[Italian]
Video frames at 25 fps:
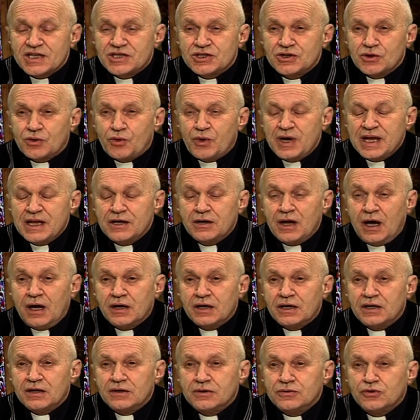
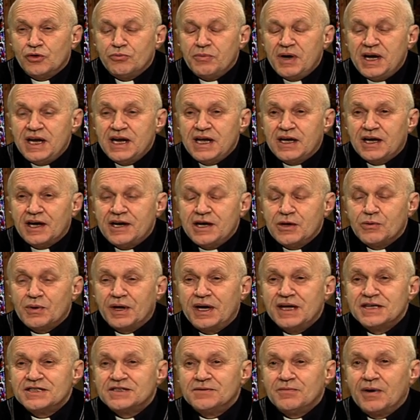seconda domenica di
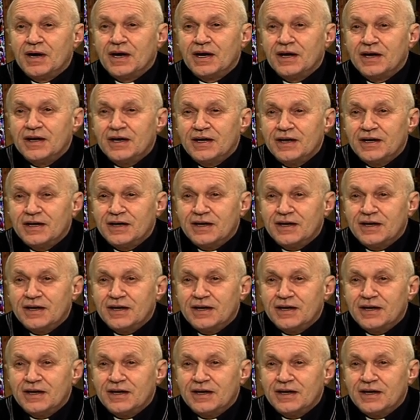Quaresima